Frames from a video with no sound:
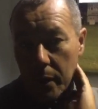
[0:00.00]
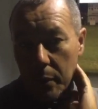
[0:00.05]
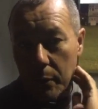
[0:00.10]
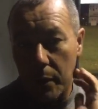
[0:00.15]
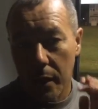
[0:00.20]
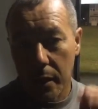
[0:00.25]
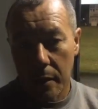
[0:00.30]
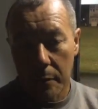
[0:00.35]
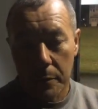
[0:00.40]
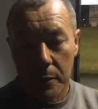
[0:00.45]
varias
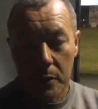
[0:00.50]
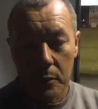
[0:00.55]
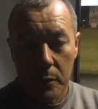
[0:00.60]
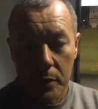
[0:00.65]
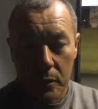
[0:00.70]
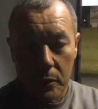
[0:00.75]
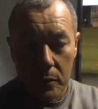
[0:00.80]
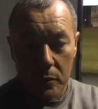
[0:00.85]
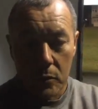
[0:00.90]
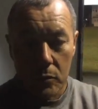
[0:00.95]
bajas, pero
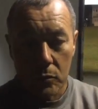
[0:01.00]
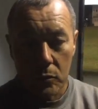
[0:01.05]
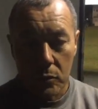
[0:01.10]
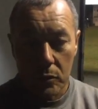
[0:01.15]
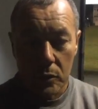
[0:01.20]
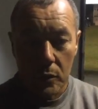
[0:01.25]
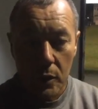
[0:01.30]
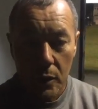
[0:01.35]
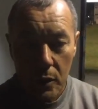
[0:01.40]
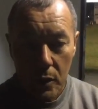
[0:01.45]
bueno, esos
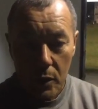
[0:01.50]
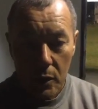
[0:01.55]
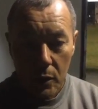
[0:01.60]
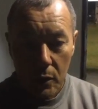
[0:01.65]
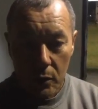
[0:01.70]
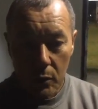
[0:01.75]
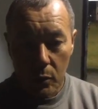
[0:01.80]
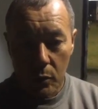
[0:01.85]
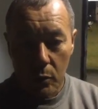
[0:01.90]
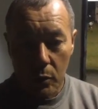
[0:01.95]
son
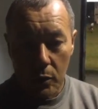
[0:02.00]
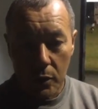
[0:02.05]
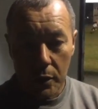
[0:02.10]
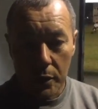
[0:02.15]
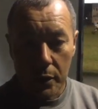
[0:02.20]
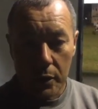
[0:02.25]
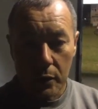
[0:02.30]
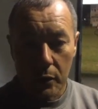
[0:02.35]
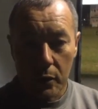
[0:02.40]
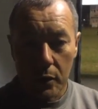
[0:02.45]
los
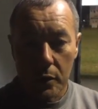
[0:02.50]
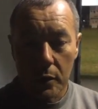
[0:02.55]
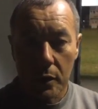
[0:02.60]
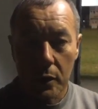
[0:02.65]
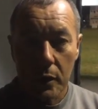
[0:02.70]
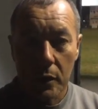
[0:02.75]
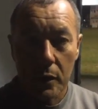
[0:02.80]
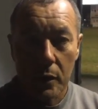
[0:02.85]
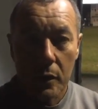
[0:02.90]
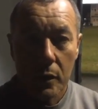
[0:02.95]
jugadores que
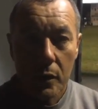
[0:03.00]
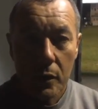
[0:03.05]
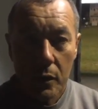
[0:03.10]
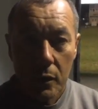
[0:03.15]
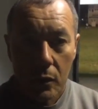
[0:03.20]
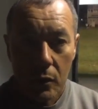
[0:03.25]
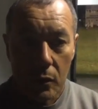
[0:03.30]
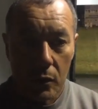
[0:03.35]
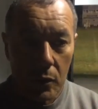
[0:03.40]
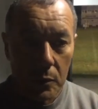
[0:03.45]
hoy,
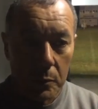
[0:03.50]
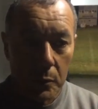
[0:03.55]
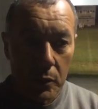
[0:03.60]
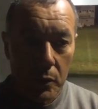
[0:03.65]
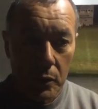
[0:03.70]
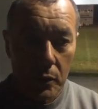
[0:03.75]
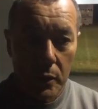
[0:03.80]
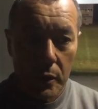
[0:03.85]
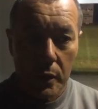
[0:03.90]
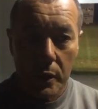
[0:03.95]
hoy
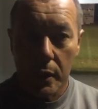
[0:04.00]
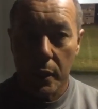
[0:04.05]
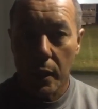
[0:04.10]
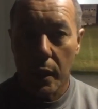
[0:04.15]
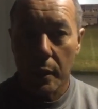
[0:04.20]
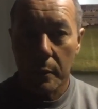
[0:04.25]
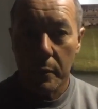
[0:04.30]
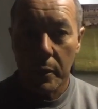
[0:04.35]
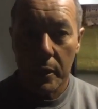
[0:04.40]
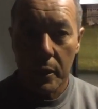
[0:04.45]
por hoy
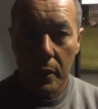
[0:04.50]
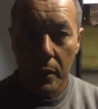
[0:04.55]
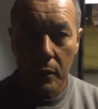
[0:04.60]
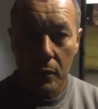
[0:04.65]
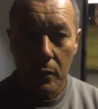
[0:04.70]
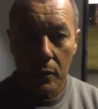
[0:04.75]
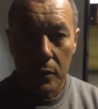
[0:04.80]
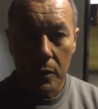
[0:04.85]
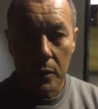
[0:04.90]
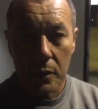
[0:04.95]
han
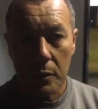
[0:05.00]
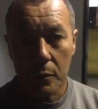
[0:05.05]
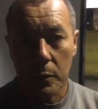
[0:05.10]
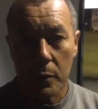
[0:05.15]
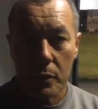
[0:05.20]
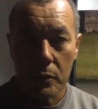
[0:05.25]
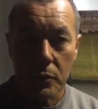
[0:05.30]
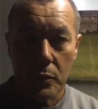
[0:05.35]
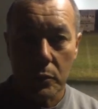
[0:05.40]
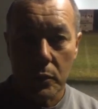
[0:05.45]
venido y
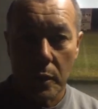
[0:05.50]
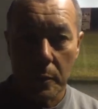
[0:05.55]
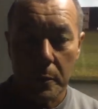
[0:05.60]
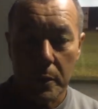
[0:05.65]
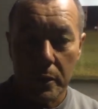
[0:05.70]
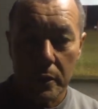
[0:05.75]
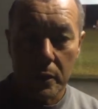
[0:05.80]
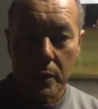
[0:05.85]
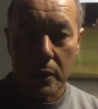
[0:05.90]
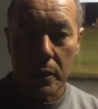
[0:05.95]
bueno,
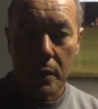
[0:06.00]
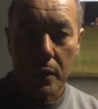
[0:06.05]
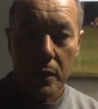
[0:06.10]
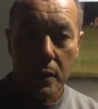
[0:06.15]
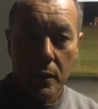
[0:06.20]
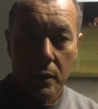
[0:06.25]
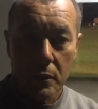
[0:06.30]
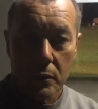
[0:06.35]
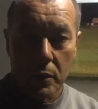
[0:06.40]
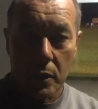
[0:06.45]
seguramente
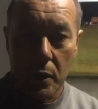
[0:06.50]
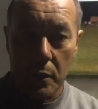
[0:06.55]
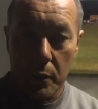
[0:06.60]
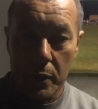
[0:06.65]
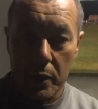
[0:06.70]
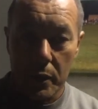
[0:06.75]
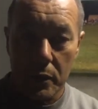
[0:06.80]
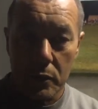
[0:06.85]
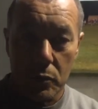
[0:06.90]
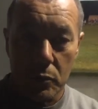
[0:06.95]
se le
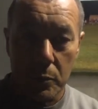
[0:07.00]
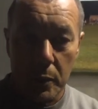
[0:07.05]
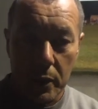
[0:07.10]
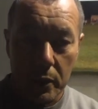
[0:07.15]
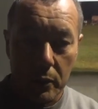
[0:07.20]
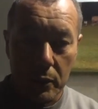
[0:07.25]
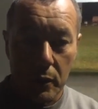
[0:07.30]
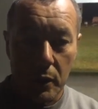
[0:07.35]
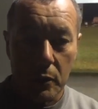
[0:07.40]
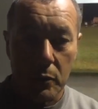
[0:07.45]
va a ir
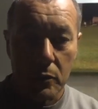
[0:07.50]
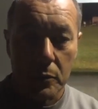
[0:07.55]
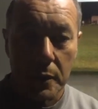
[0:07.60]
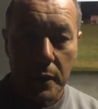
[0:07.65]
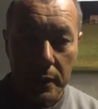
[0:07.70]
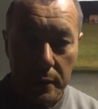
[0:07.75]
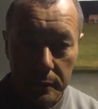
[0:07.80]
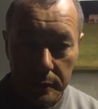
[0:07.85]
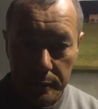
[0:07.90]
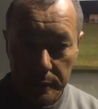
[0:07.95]
sumando alguno
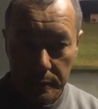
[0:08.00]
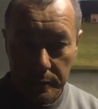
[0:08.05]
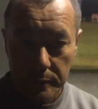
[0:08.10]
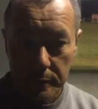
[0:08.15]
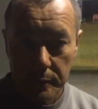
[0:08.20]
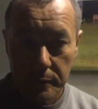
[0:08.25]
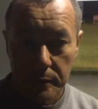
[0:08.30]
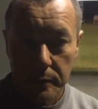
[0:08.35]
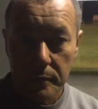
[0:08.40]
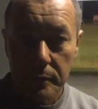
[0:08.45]
más.
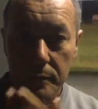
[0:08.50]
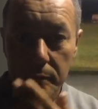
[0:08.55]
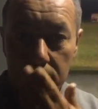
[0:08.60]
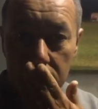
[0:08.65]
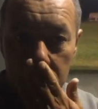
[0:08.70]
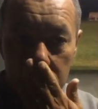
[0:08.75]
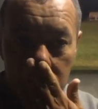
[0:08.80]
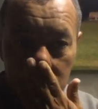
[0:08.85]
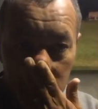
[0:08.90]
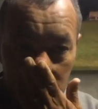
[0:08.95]

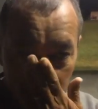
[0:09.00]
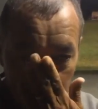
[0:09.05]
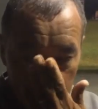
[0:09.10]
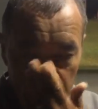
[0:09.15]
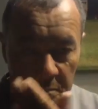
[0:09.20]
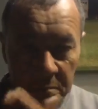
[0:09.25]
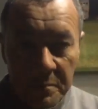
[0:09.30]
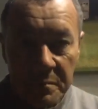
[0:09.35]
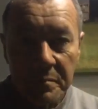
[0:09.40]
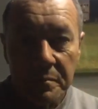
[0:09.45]
¿Y
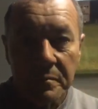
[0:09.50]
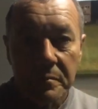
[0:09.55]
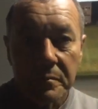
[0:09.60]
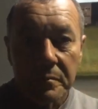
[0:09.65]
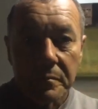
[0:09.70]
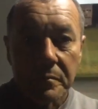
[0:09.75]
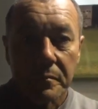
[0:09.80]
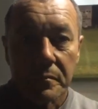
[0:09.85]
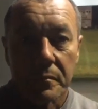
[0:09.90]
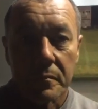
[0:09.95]
tema
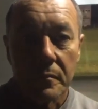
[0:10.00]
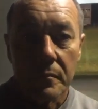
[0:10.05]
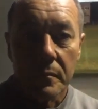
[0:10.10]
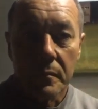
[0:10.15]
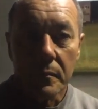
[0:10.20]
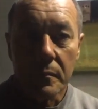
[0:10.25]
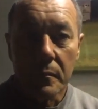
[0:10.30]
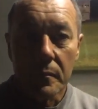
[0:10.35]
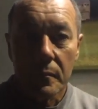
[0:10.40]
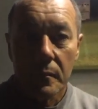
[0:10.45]

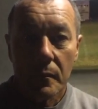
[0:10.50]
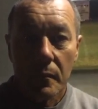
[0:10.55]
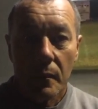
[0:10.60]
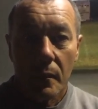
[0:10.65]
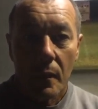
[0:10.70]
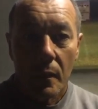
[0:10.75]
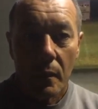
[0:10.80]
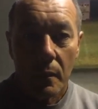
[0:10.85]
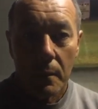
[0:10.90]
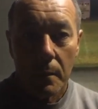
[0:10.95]
amistoso?
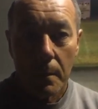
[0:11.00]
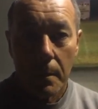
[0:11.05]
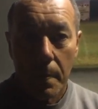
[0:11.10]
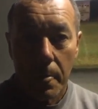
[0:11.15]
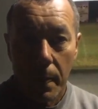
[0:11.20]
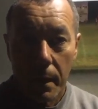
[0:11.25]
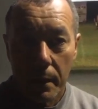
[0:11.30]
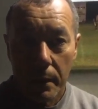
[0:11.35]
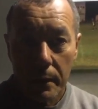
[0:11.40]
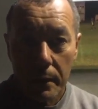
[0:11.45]

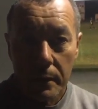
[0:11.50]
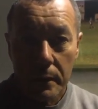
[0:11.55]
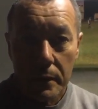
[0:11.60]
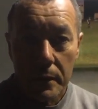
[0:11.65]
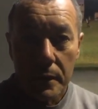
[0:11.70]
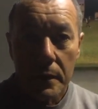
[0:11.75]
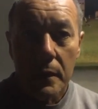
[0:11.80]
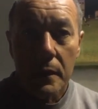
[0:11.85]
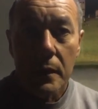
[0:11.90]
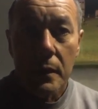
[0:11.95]

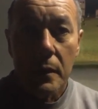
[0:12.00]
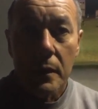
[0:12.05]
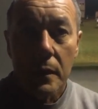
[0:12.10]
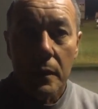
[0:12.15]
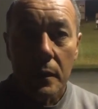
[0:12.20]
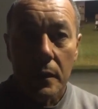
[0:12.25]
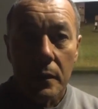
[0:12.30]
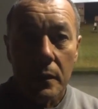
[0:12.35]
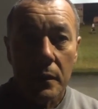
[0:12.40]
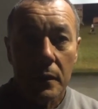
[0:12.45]
qué
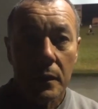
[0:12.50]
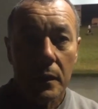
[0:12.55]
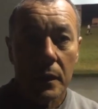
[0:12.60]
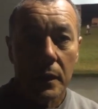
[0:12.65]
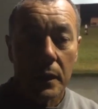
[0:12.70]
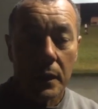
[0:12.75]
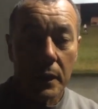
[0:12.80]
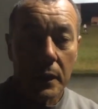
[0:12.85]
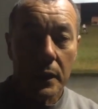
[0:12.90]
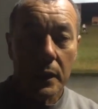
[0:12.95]
resultados
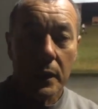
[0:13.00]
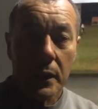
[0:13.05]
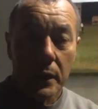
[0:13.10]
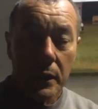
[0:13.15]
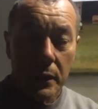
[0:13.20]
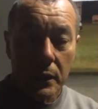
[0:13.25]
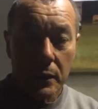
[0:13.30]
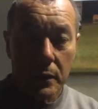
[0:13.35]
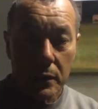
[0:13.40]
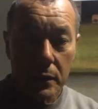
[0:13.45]
tuvieron
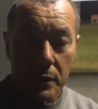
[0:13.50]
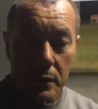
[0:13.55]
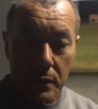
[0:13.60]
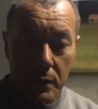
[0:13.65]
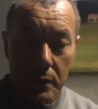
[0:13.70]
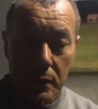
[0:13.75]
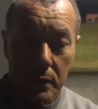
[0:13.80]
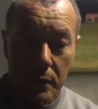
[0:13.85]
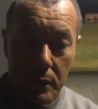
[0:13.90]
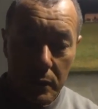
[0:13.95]
y, cómo lo
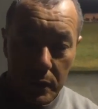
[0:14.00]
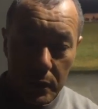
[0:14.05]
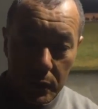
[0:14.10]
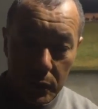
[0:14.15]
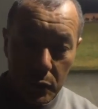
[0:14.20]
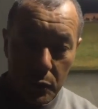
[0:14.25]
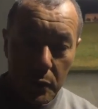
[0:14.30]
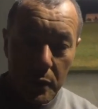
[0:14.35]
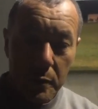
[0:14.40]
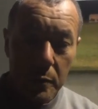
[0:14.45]
viste.
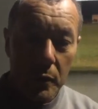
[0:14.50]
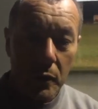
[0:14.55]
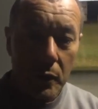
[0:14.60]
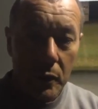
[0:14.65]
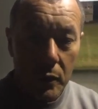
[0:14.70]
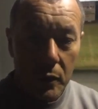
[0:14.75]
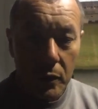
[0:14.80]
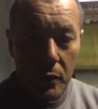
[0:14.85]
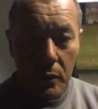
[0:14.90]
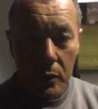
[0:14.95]
Y
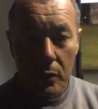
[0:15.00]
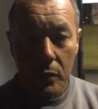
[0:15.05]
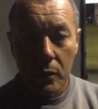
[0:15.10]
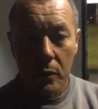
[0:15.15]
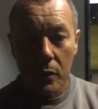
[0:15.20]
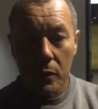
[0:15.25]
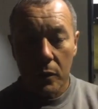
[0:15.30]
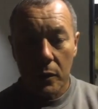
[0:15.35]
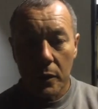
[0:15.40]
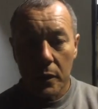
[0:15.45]

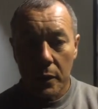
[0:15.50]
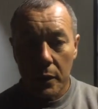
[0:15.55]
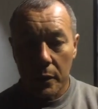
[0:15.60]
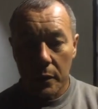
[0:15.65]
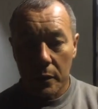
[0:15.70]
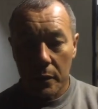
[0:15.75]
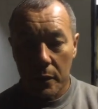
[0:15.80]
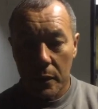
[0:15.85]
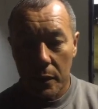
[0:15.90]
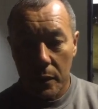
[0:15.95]
tuvimos,
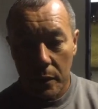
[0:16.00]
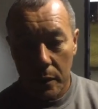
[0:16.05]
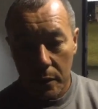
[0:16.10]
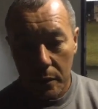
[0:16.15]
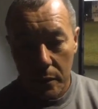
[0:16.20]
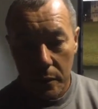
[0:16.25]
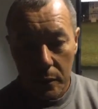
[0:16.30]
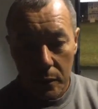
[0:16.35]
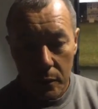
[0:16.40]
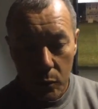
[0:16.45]

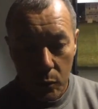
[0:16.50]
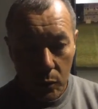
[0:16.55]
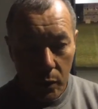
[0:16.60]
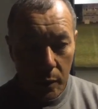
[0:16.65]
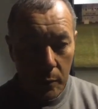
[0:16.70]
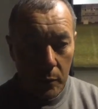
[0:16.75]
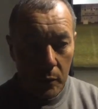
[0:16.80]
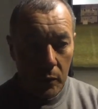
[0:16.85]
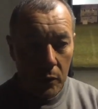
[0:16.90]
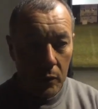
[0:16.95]
eh,
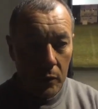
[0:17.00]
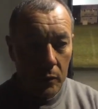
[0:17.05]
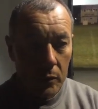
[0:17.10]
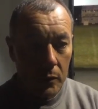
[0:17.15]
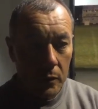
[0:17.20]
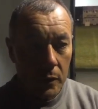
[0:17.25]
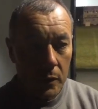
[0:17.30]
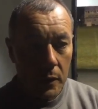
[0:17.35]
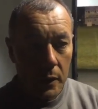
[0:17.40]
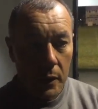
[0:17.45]
jugamos
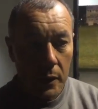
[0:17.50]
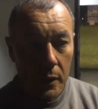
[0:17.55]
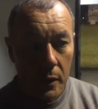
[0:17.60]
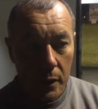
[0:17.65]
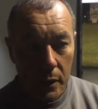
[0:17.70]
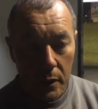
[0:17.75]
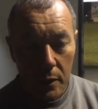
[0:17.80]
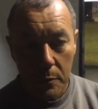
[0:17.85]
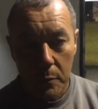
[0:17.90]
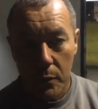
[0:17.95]
con
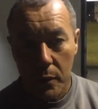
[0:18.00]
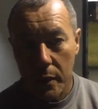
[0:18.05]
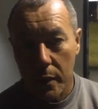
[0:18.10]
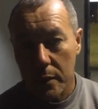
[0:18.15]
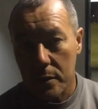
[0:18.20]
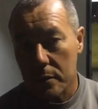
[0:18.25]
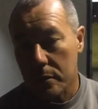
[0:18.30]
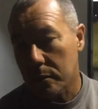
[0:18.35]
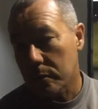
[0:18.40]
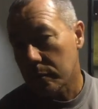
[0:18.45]
eh, equipos
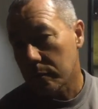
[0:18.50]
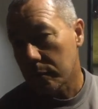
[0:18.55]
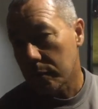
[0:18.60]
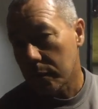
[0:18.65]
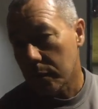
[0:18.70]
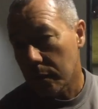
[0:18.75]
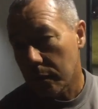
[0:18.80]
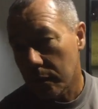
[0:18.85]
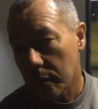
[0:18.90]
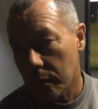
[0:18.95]
acá
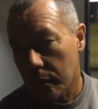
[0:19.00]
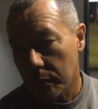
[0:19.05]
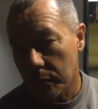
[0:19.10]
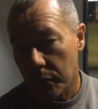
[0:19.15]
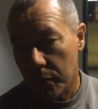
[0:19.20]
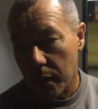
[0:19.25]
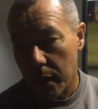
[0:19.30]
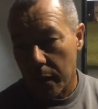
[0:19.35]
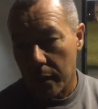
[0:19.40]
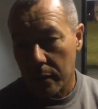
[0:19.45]
en,
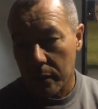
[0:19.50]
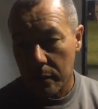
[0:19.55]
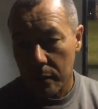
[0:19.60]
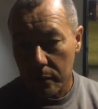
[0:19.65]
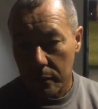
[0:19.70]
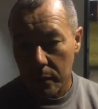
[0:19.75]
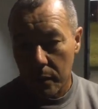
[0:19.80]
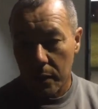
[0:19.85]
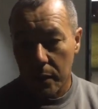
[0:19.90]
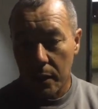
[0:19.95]
en, Fran,
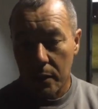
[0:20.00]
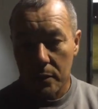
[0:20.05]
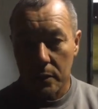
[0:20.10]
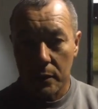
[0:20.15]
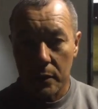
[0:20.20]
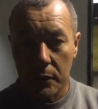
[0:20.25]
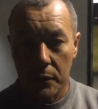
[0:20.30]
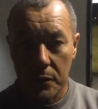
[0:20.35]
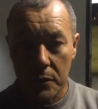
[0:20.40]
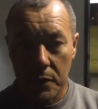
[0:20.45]
de Liga
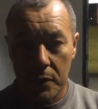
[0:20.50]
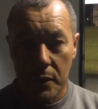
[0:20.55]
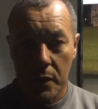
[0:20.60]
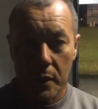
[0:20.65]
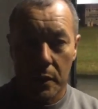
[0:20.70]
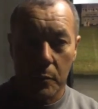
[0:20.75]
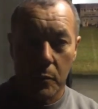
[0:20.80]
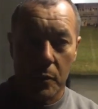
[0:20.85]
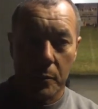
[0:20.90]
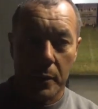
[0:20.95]
Santa
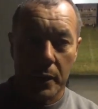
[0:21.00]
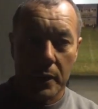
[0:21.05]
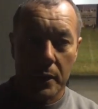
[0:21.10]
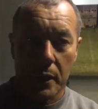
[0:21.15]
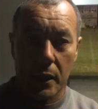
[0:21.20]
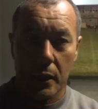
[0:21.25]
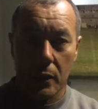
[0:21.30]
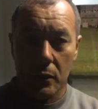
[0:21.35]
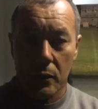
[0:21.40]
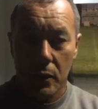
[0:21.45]
Fecina hemos
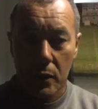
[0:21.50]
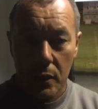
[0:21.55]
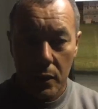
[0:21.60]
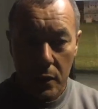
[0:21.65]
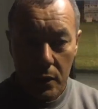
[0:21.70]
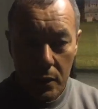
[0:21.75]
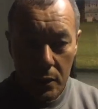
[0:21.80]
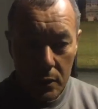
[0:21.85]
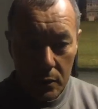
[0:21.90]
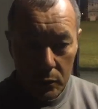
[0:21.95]
empatado,
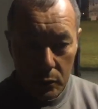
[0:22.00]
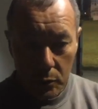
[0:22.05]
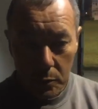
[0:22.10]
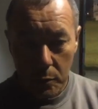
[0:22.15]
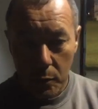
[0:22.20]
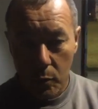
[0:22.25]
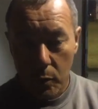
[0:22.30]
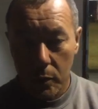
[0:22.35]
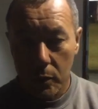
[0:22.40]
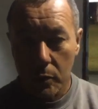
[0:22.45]

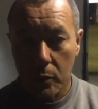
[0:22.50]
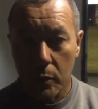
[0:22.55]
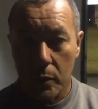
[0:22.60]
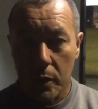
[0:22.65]
tuvimos jugando